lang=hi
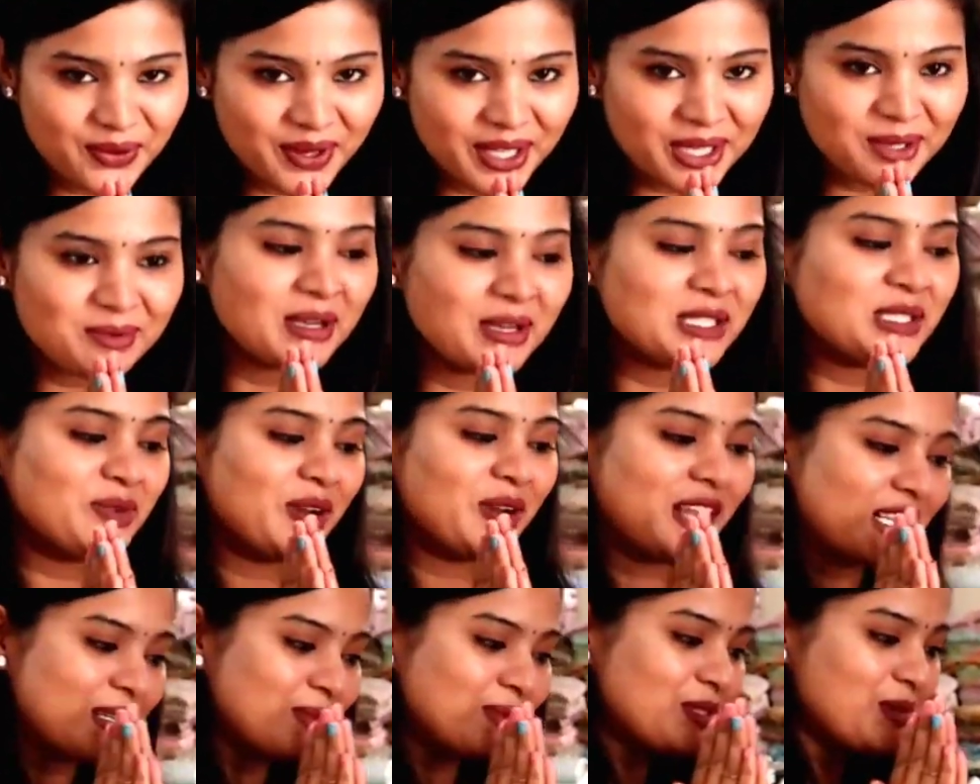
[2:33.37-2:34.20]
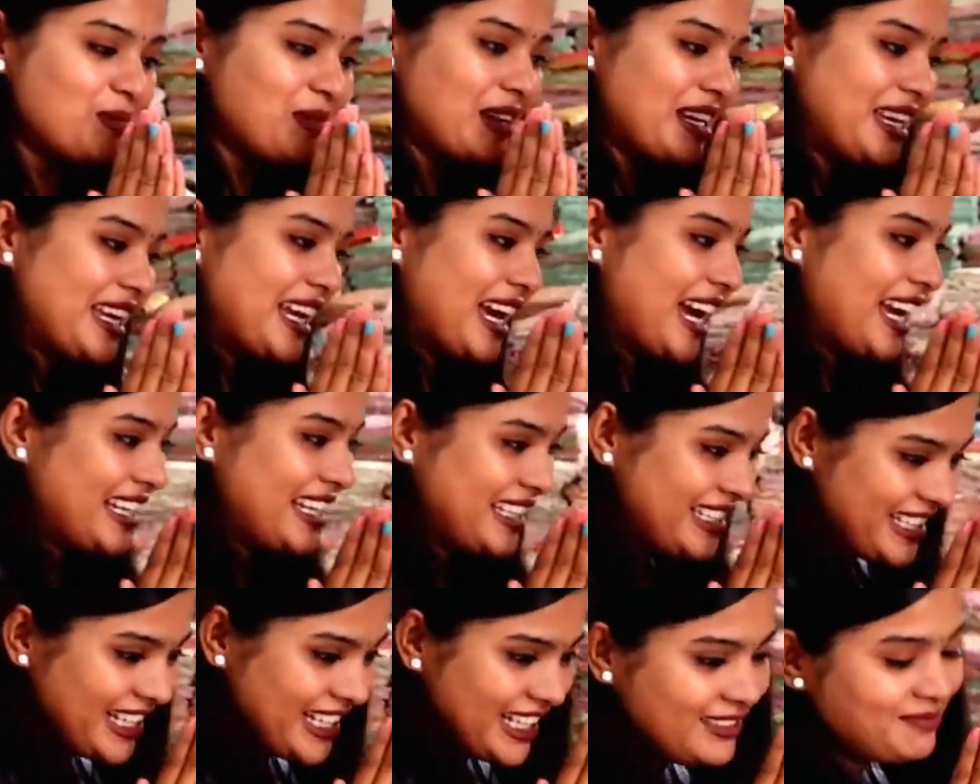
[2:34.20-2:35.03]
यू वेरी मच वेलकम टू पनिका
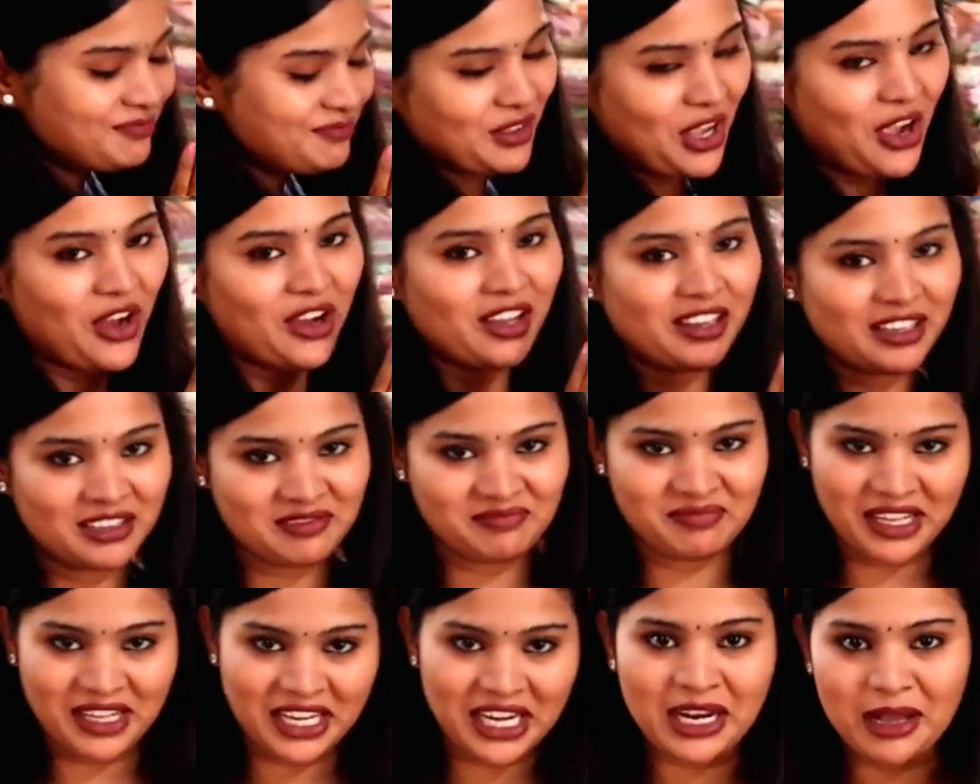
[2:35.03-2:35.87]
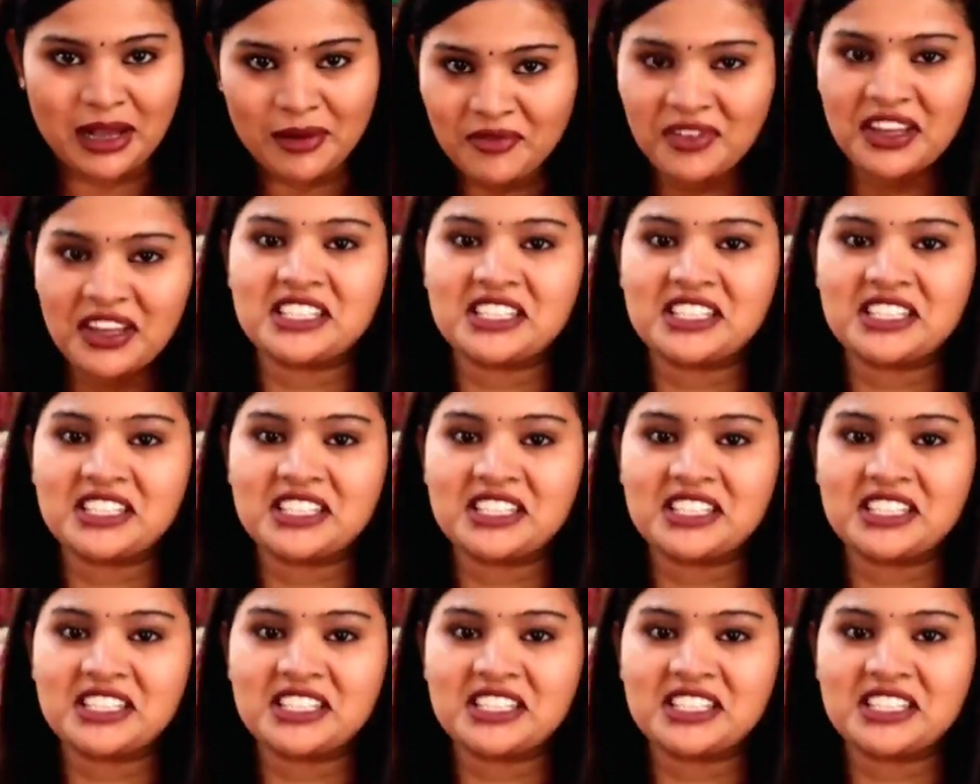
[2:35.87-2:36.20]
इंडिया और मेरा नाम